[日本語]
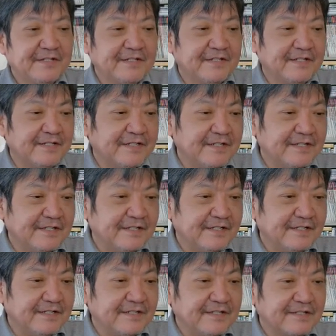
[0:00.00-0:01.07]

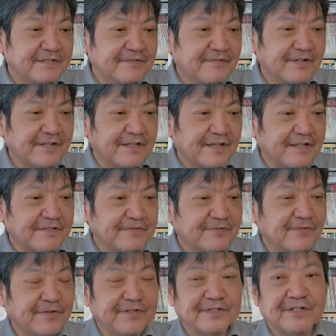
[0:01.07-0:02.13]
えー、これね、す
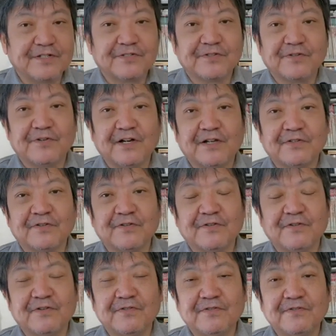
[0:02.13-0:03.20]
ごいんですよ。あ
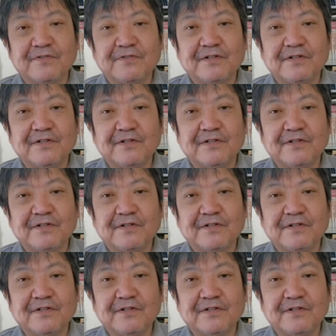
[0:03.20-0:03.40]
の、